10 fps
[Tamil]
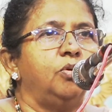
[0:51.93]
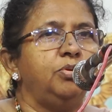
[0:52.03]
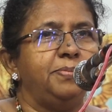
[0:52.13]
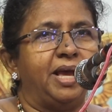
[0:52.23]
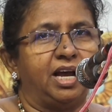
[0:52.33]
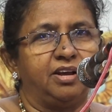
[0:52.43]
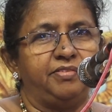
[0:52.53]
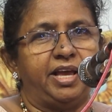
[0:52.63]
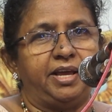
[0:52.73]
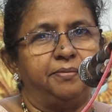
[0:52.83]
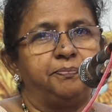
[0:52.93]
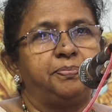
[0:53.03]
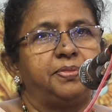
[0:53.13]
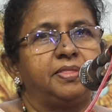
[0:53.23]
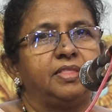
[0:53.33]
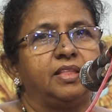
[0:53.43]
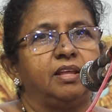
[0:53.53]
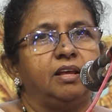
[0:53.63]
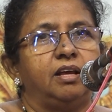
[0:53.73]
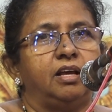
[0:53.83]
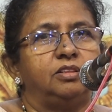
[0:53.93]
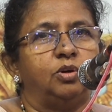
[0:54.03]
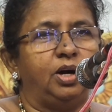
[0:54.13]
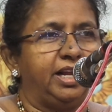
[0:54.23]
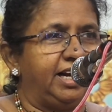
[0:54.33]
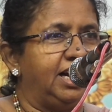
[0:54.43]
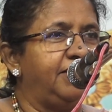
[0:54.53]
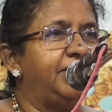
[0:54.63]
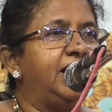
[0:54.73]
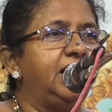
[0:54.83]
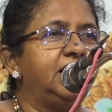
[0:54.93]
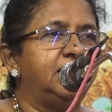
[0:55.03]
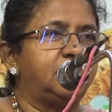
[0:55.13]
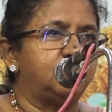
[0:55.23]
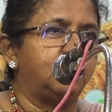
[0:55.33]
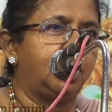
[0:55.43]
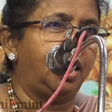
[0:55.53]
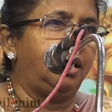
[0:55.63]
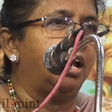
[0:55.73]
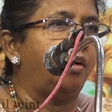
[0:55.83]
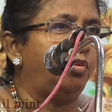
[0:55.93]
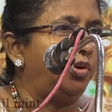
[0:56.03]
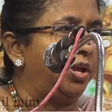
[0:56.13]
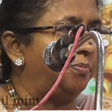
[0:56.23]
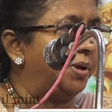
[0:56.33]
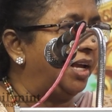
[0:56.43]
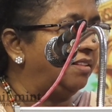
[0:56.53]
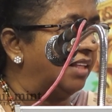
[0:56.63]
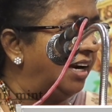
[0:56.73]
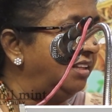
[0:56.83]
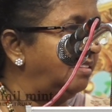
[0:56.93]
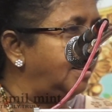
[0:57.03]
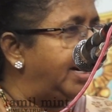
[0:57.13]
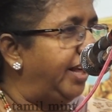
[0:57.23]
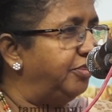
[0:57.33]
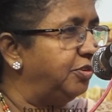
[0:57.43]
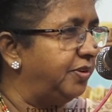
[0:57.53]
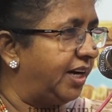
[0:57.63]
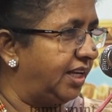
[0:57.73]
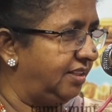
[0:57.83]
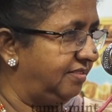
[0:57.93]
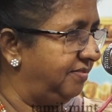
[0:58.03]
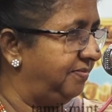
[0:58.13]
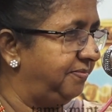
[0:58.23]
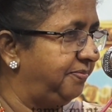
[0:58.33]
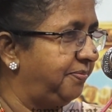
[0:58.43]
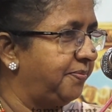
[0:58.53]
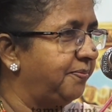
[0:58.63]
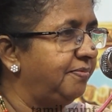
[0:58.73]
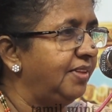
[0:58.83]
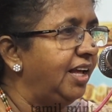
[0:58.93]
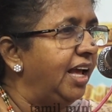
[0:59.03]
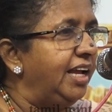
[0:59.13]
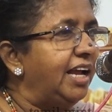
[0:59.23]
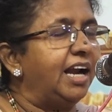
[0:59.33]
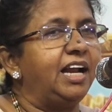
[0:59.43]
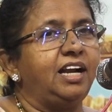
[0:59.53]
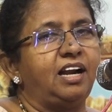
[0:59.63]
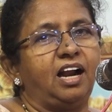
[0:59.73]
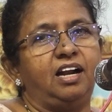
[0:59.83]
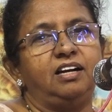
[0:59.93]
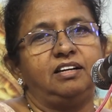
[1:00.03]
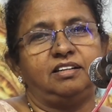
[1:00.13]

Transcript: உண்மையாகவே தோழர் இளவேனில் என்று சொன்னால் அவருடைய பெயர் தனித்து நினைவு வராது ஏனென்றால்